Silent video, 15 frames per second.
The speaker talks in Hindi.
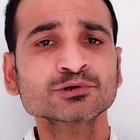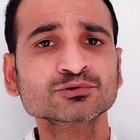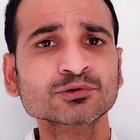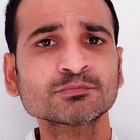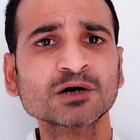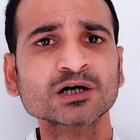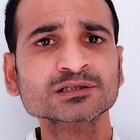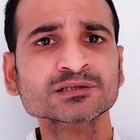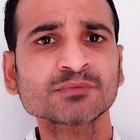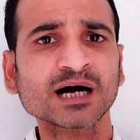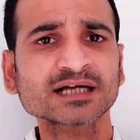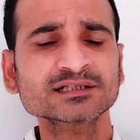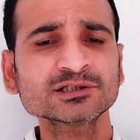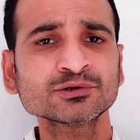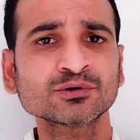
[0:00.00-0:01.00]
सो
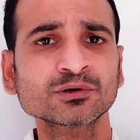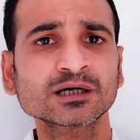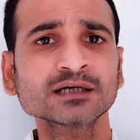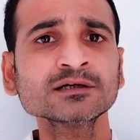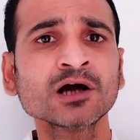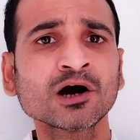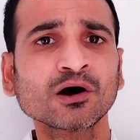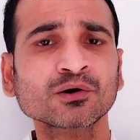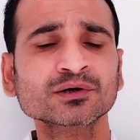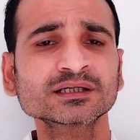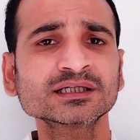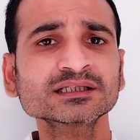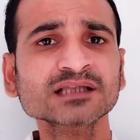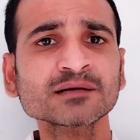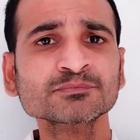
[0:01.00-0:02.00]
बहसबाजी बयानबाजी हो गई और
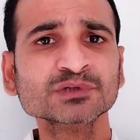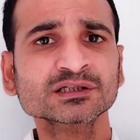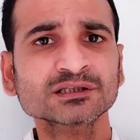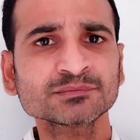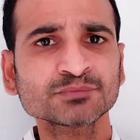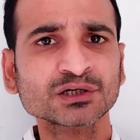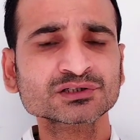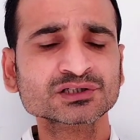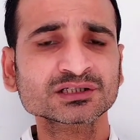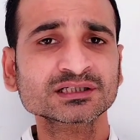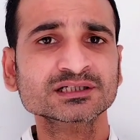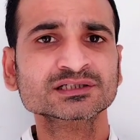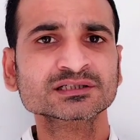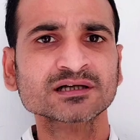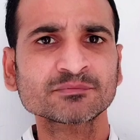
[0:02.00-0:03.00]
नेता प्रतिपक्ष
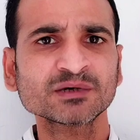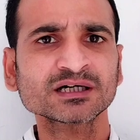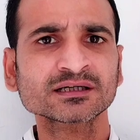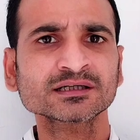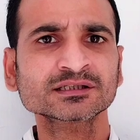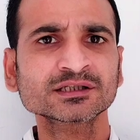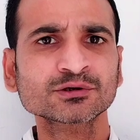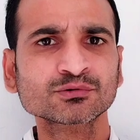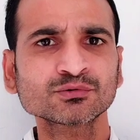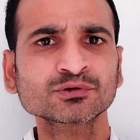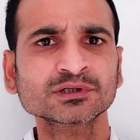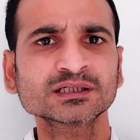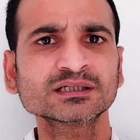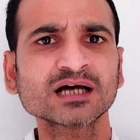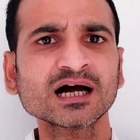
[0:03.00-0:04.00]
ने समय रहते
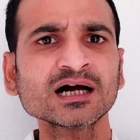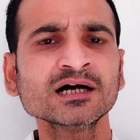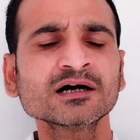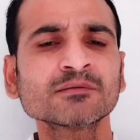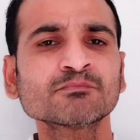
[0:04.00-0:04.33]
रोक लिया